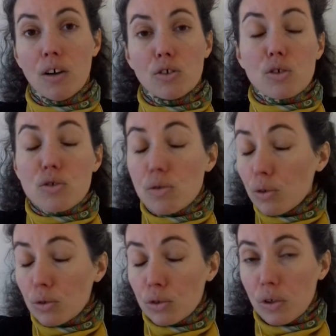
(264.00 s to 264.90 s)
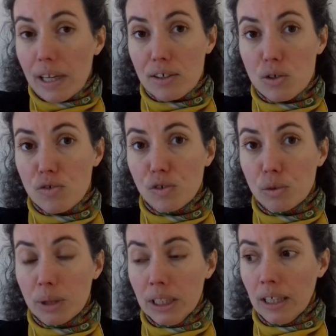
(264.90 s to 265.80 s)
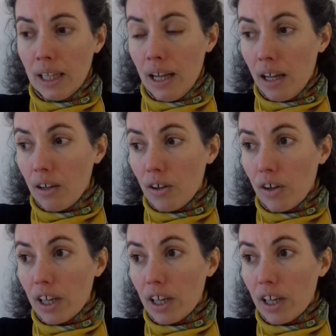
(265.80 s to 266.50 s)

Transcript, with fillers: dans une lutte contre la transphobie. Euh,